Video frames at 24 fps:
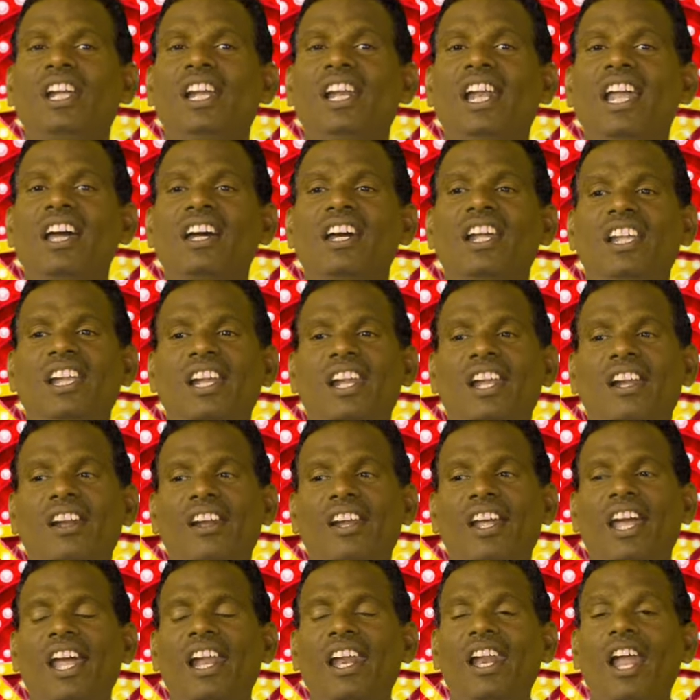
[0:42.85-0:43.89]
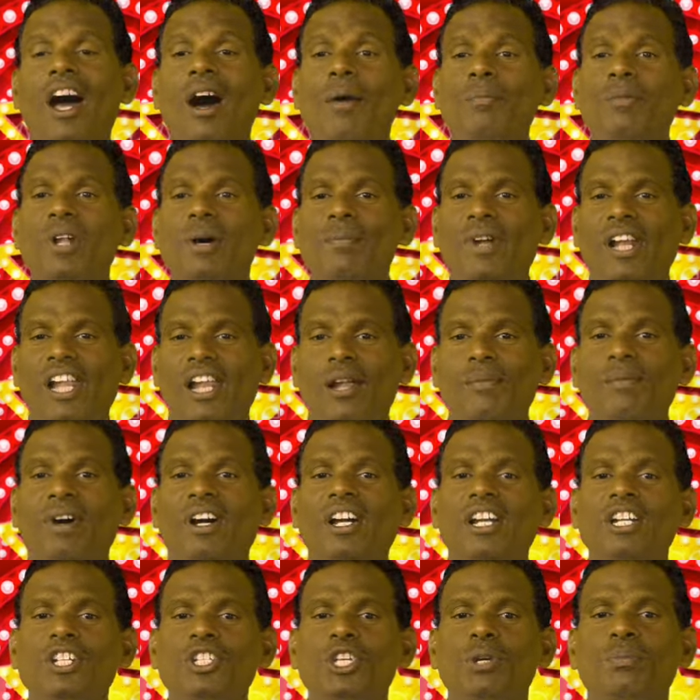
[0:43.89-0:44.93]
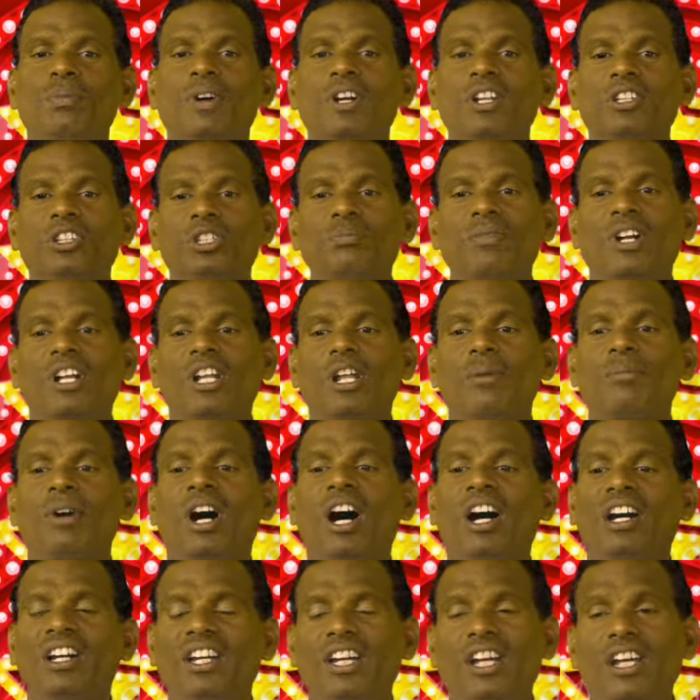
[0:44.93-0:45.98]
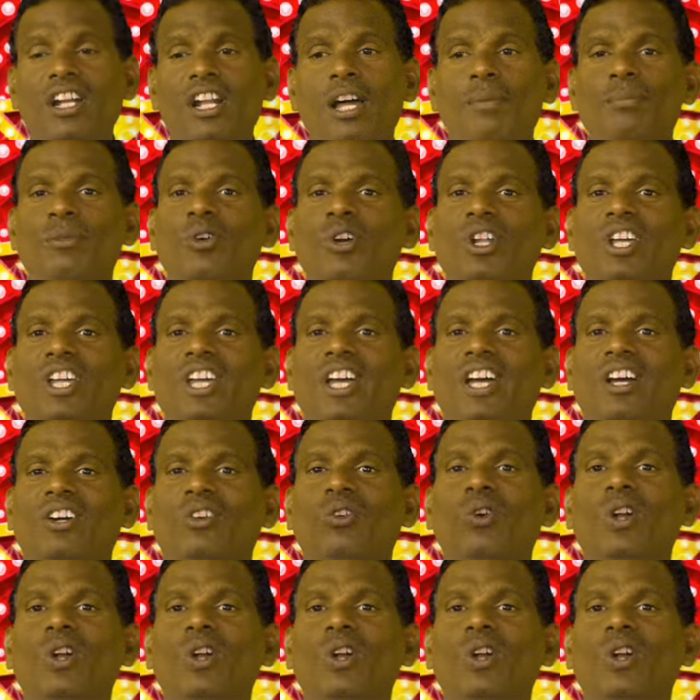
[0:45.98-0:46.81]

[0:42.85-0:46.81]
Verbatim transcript: இல்லங்களில் எல்லாம் நம்மை மகிழ்ச்சிப்படுத்தும் வண்ணமாக நம்மளுடைய